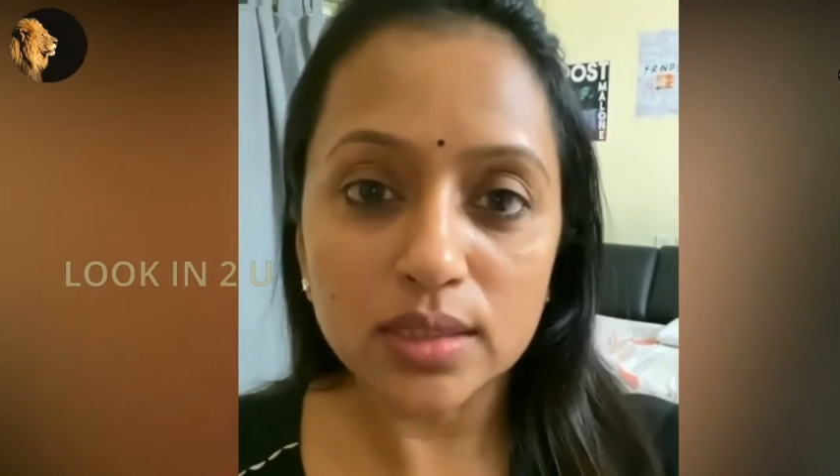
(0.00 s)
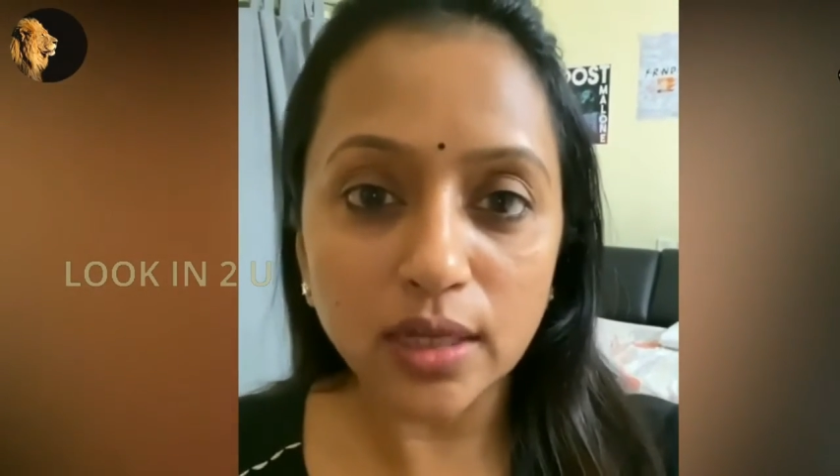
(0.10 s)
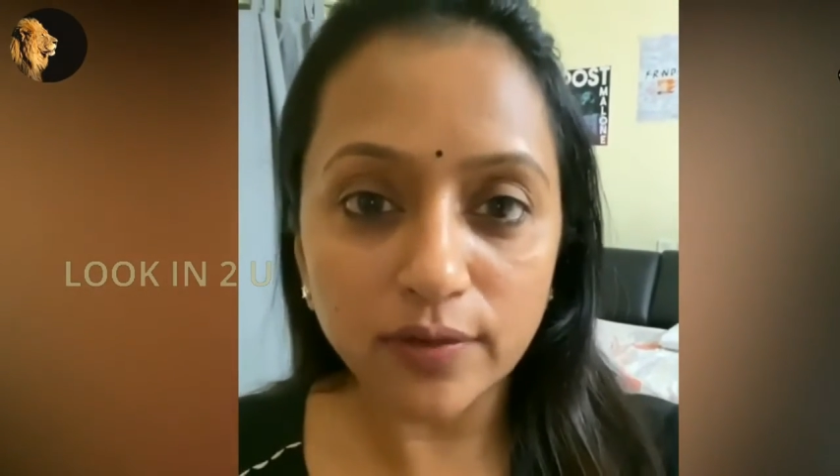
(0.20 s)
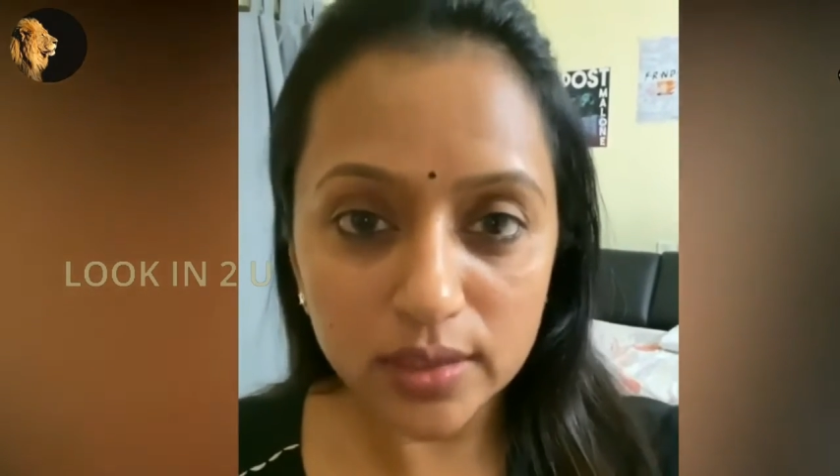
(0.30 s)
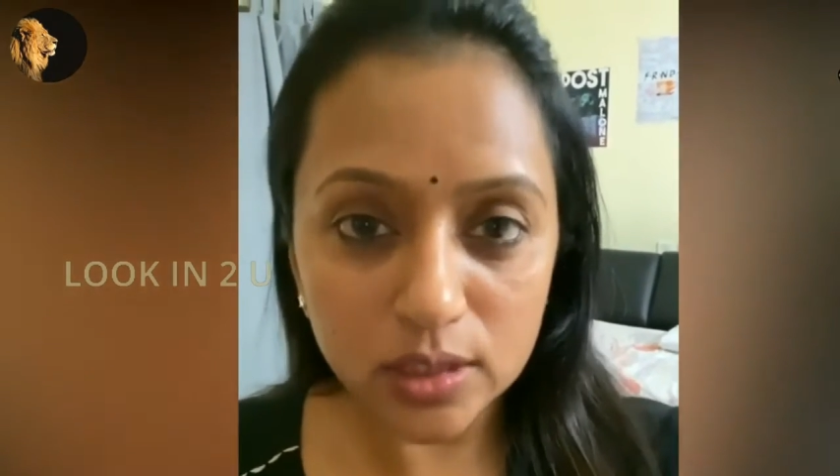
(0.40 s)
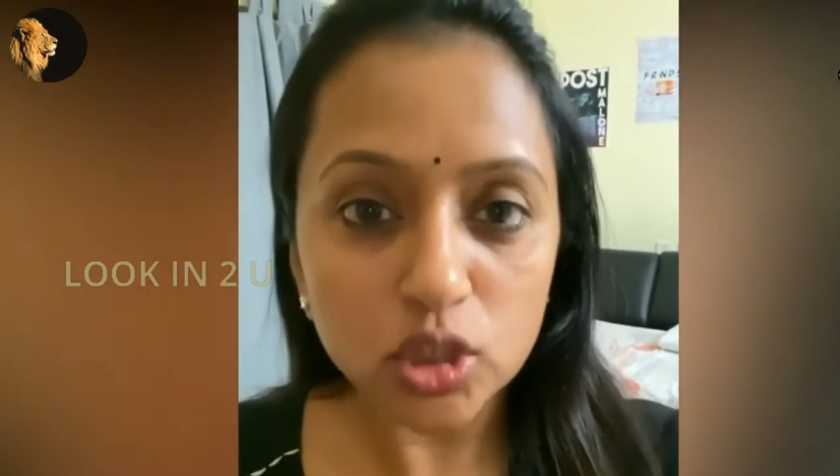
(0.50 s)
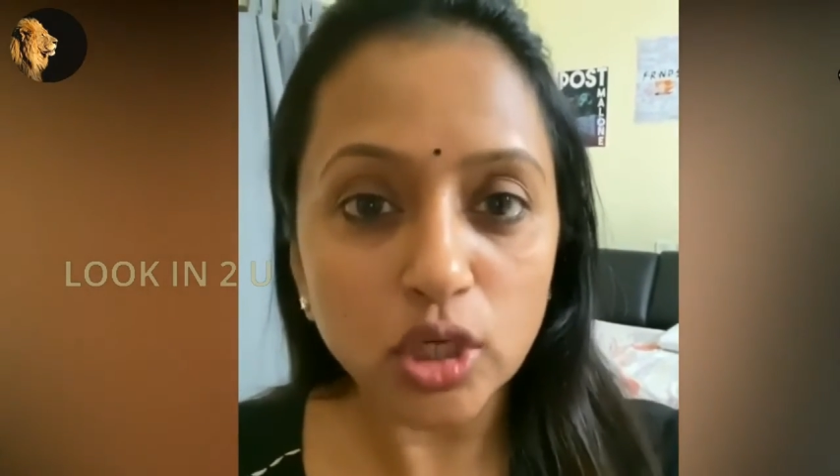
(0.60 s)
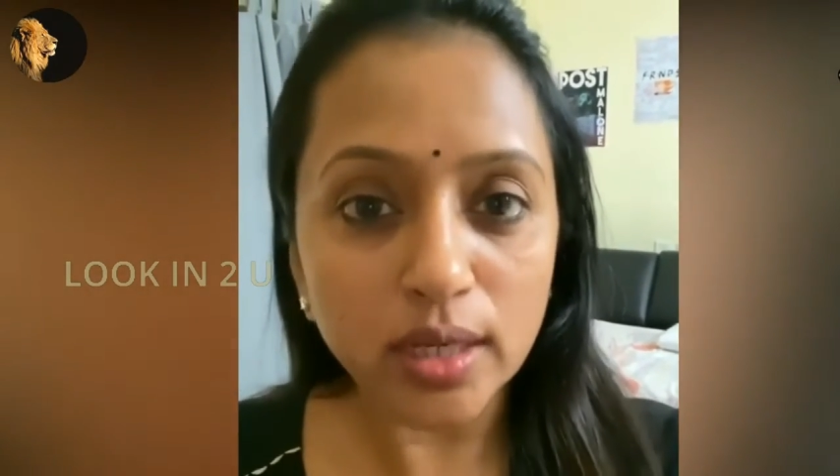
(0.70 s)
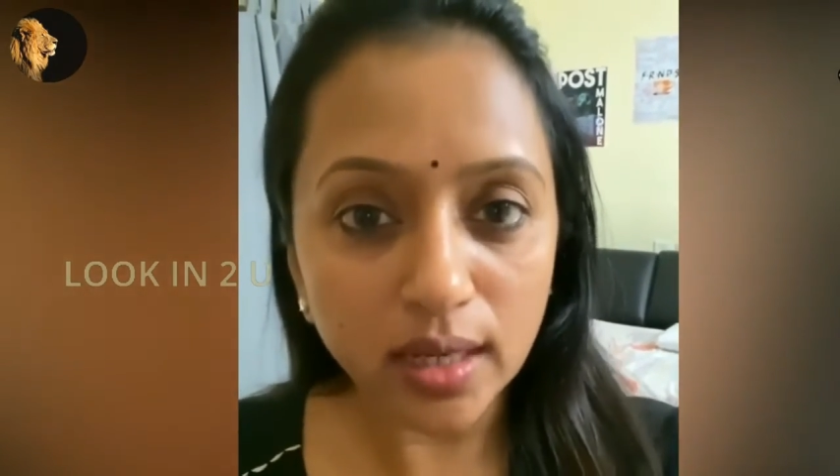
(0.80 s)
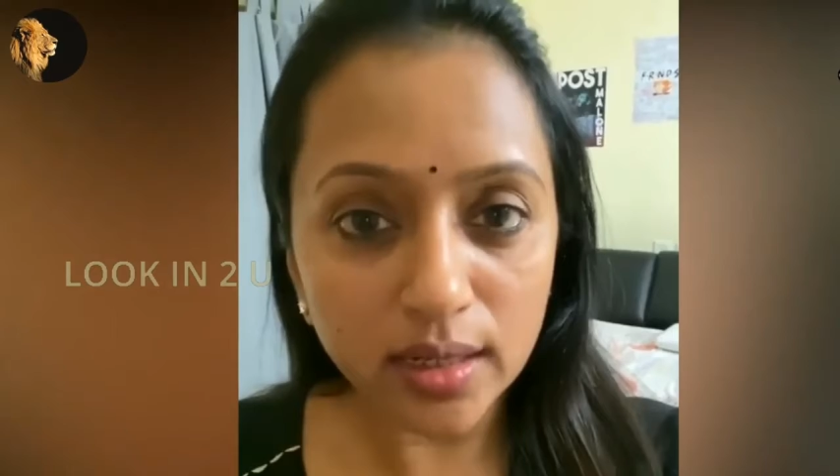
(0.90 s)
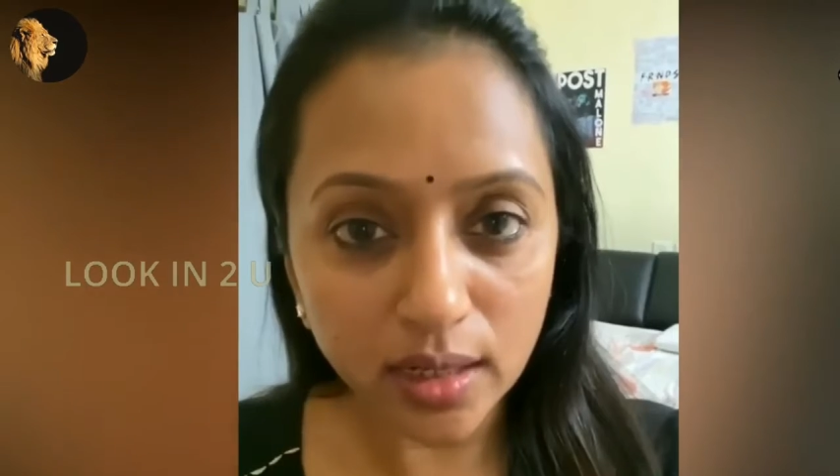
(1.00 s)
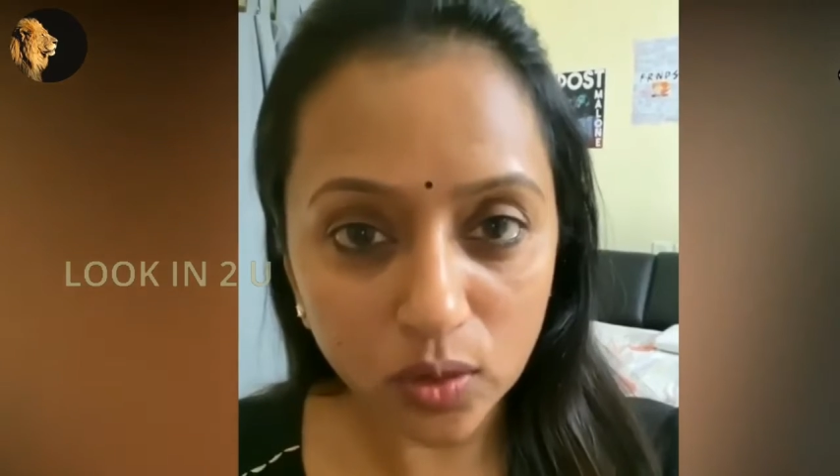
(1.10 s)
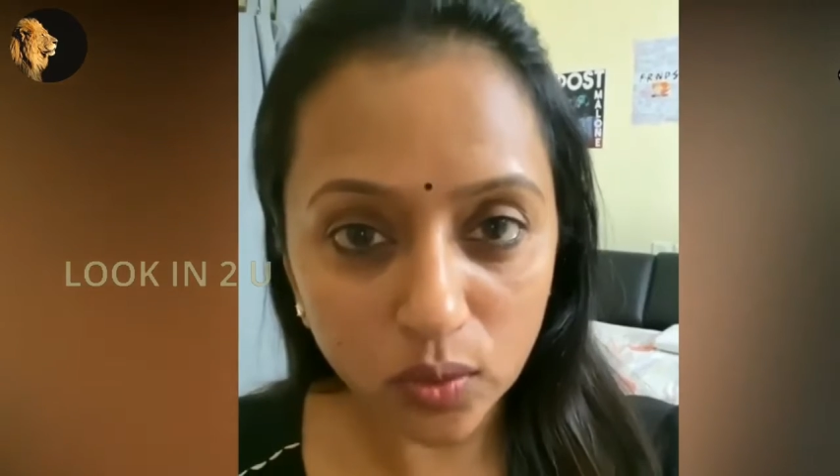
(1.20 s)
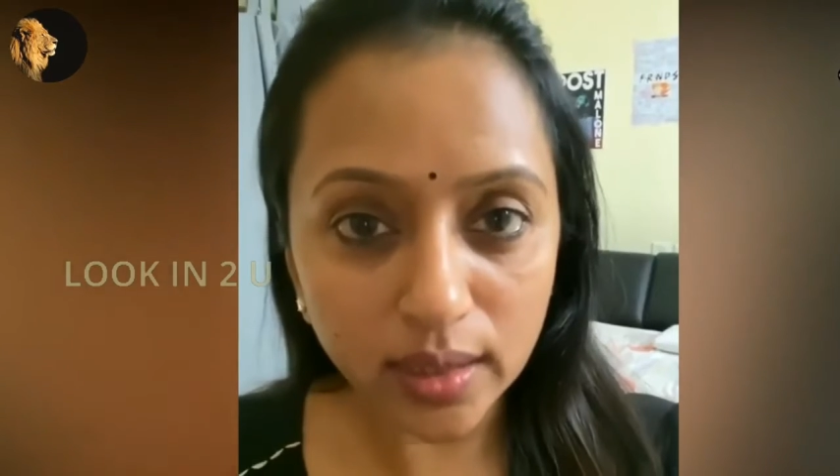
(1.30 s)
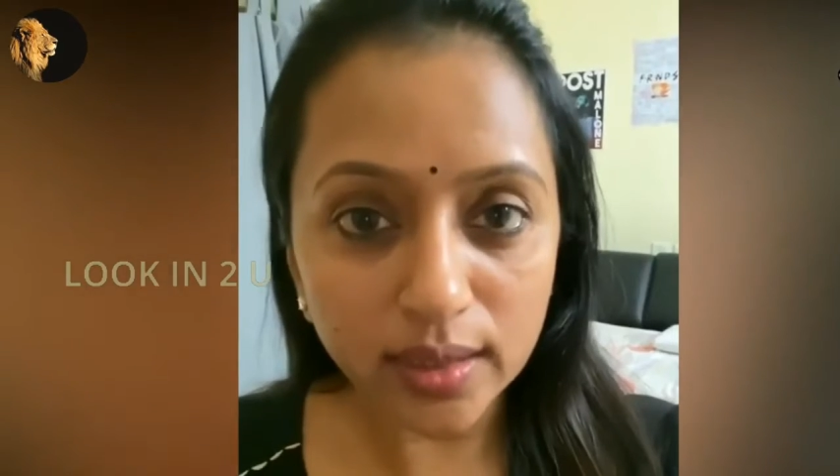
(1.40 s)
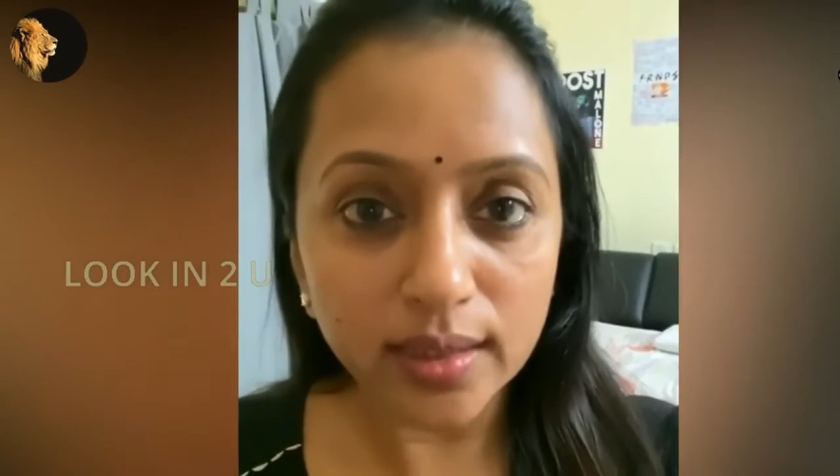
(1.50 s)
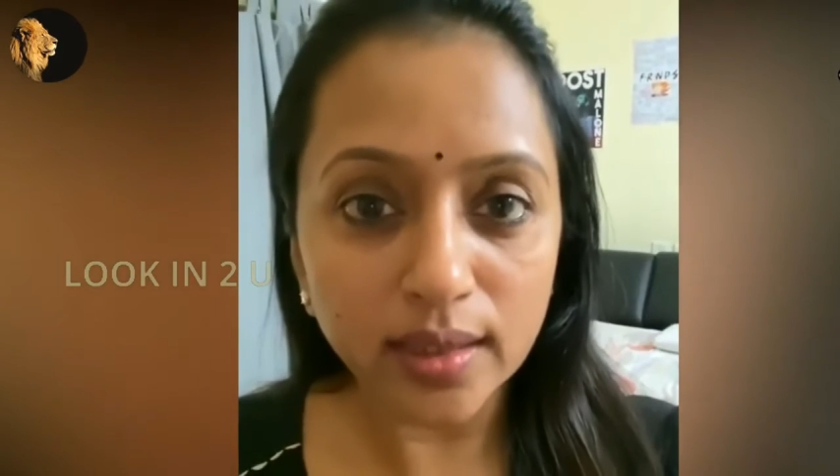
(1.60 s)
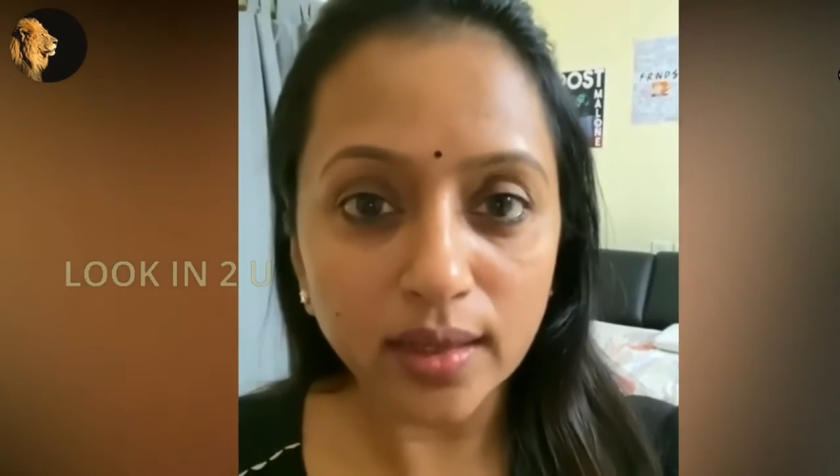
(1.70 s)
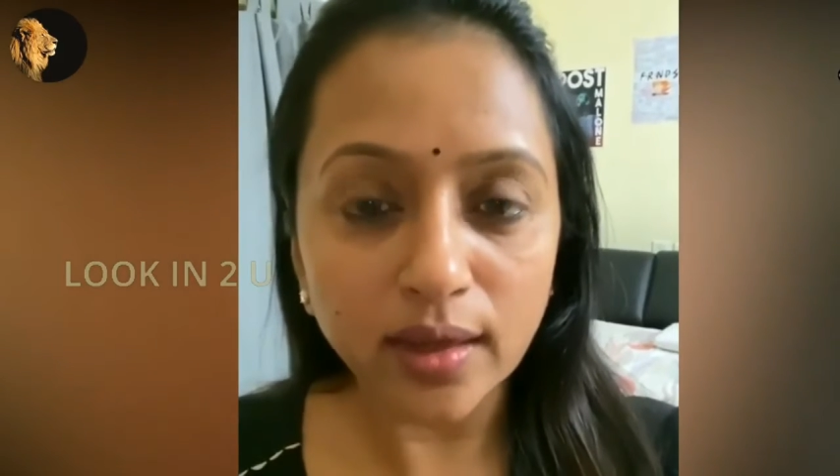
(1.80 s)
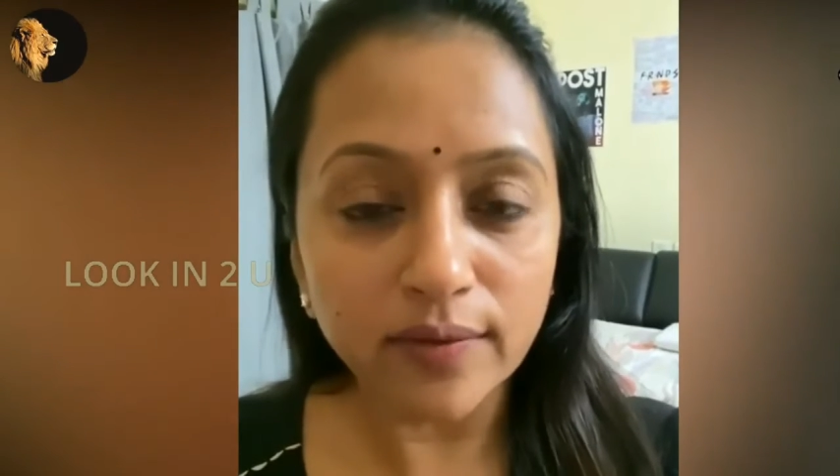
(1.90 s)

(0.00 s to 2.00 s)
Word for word: సర్వీస్ చేయాలి అనుకున్నట్టయితే